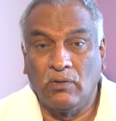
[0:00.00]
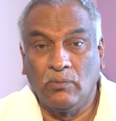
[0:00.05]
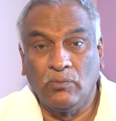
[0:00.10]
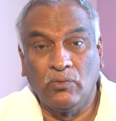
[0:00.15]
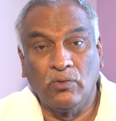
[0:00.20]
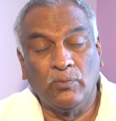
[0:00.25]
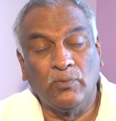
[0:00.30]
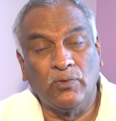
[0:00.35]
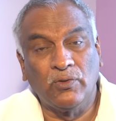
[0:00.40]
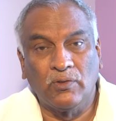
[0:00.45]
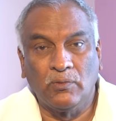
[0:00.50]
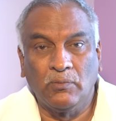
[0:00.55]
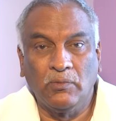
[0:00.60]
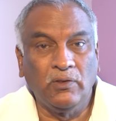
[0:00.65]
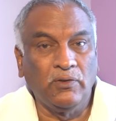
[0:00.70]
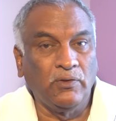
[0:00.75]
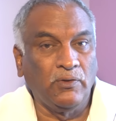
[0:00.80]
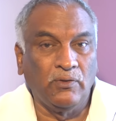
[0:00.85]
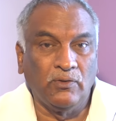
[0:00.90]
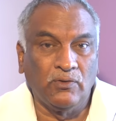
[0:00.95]
కూడా మూడు మూడు
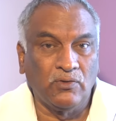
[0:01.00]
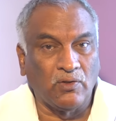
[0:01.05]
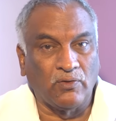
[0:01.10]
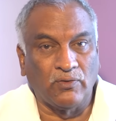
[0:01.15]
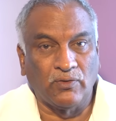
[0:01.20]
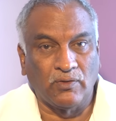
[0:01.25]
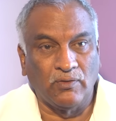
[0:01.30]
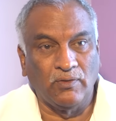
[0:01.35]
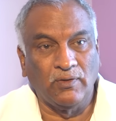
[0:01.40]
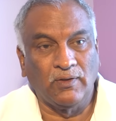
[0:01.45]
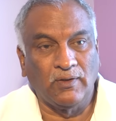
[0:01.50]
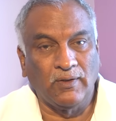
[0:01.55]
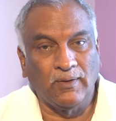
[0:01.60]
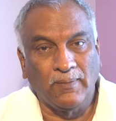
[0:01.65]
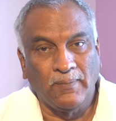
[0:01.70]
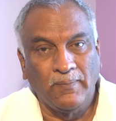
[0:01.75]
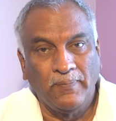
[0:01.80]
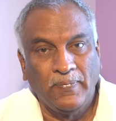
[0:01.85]
సినిమాలు చేయొచ్చు అవసరం అయితే